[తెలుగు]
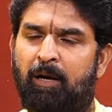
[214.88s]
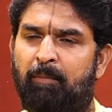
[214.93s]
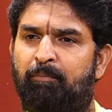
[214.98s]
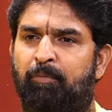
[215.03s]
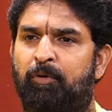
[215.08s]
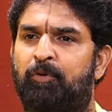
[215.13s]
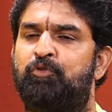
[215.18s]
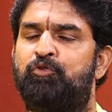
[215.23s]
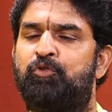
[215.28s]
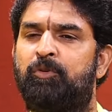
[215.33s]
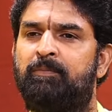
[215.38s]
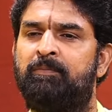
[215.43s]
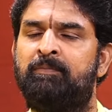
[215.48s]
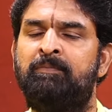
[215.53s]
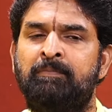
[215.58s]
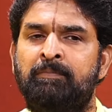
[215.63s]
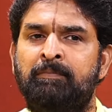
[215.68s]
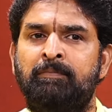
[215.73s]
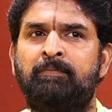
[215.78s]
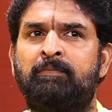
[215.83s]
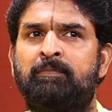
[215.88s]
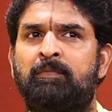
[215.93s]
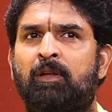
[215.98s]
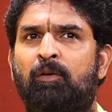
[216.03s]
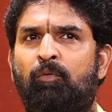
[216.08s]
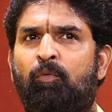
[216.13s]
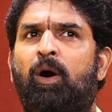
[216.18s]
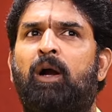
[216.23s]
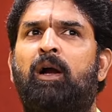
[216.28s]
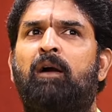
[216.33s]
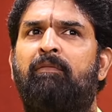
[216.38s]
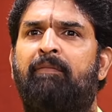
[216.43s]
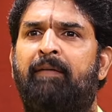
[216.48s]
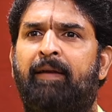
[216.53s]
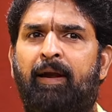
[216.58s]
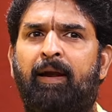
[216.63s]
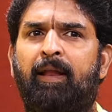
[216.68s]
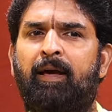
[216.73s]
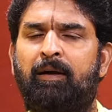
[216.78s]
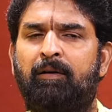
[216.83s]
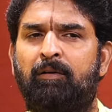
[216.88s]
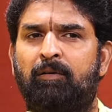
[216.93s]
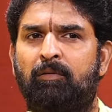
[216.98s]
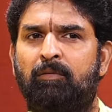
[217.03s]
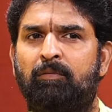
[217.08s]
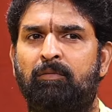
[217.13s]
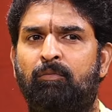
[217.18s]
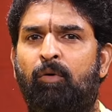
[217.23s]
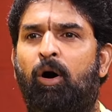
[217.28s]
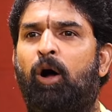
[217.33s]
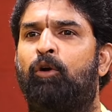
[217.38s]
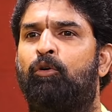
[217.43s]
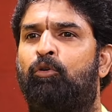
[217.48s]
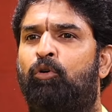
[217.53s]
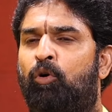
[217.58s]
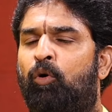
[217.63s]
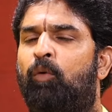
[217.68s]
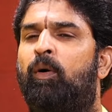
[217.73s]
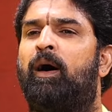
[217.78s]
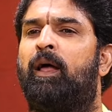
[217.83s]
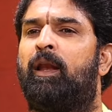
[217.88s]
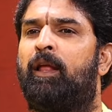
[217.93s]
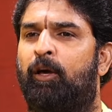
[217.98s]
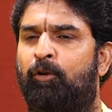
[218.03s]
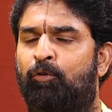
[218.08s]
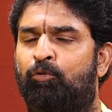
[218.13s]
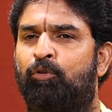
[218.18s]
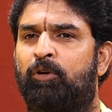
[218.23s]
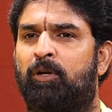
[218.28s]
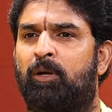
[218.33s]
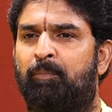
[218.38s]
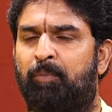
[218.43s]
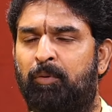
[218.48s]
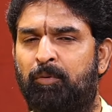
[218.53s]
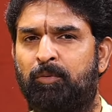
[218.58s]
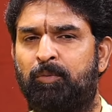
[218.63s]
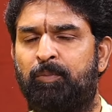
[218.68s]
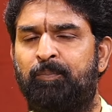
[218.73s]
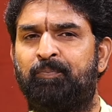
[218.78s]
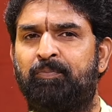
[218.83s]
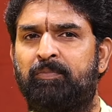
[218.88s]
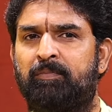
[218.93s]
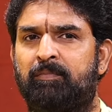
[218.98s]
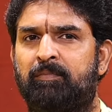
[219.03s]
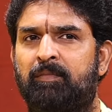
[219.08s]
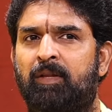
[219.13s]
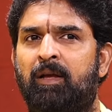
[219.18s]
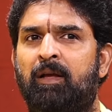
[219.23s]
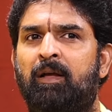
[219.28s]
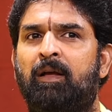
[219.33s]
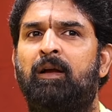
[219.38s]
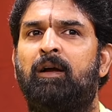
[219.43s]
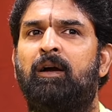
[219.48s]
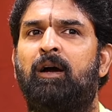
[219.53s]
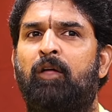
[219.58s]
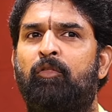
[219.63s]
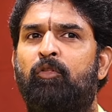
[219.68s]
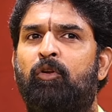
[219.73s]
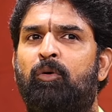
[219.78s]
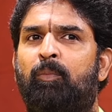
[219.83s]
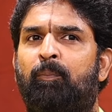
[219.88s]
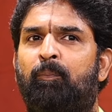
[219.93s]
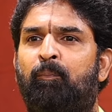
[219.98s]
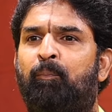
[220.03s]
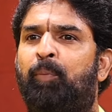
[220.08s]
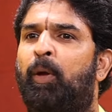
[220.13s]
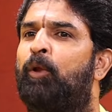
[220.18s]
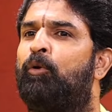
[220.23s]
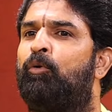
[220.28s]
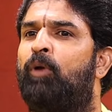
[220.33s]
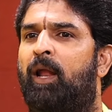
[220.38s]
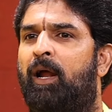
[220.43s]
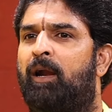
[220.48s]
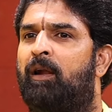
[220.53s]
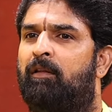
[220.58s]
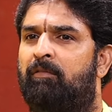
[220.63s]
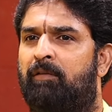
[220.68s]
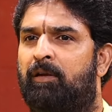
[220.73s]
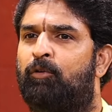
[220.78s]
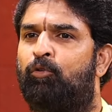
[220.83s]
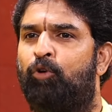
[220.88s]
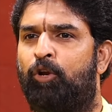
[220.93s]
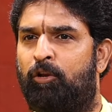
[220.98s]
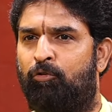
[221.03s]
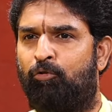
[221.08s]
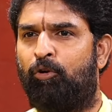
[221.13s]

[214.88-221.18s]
కాంపౌండ్స్ ఒకవేళ వాడుకోవాలి అనుకున్నప్పుడు అందులో పెరుగు లాంటివి కొన్ని